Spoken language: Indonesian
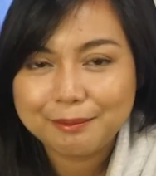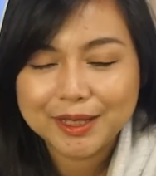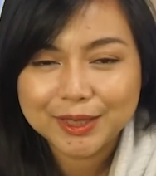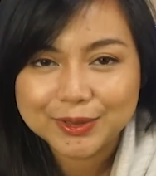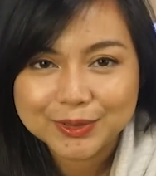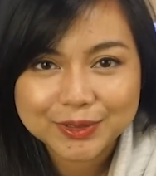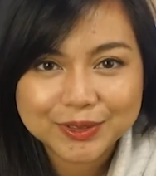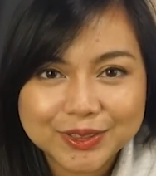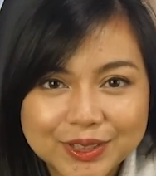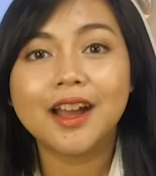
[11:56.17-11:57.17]
apa
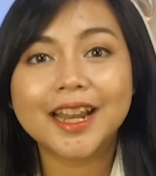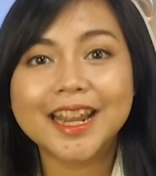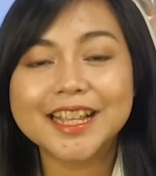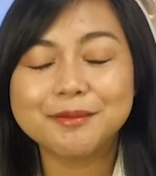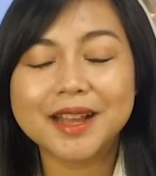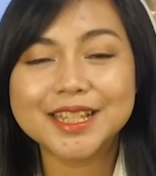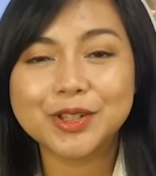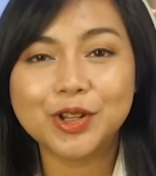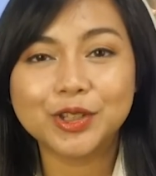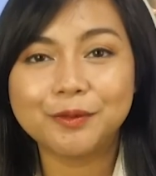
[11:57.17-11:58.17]
tuh oke okay guys
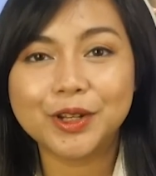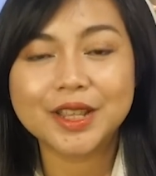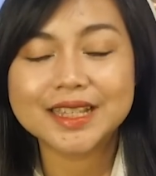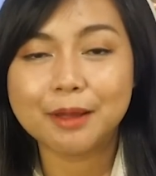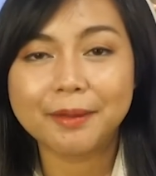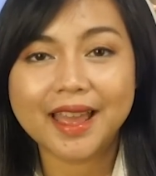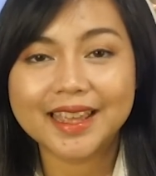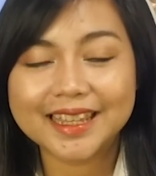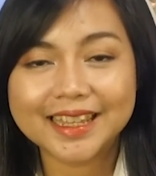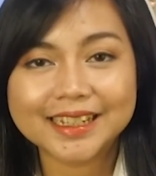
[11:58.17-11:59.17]
makasih udah nonton videonya sampai
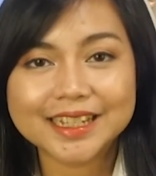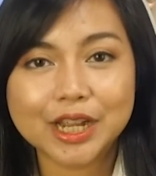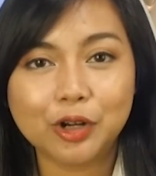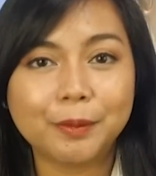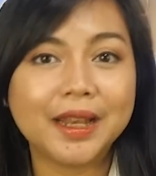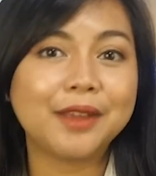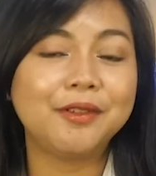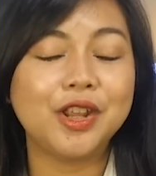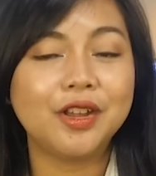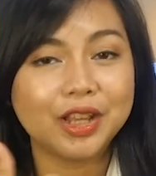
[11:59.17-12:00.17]
akhir jangan lupa
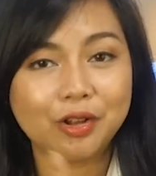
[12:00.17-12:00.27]
like video ini